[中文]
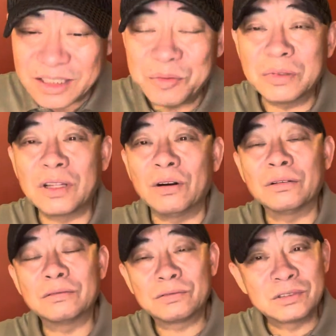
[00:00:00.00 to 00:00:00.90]
间不
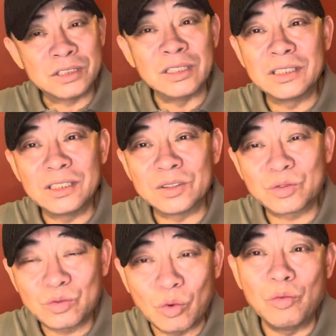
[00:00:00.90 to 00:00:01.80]
到。整个
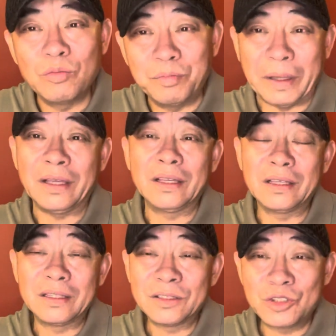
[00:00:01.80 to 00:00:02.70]
东北
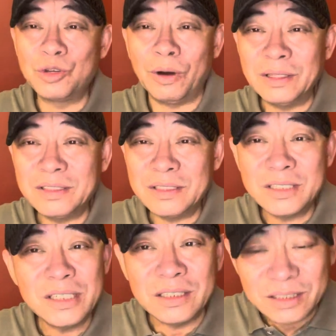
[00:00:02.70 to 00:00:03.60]
全
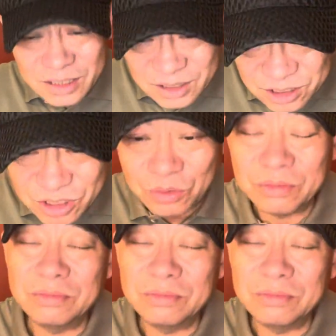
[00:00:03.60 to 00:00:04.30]
境一手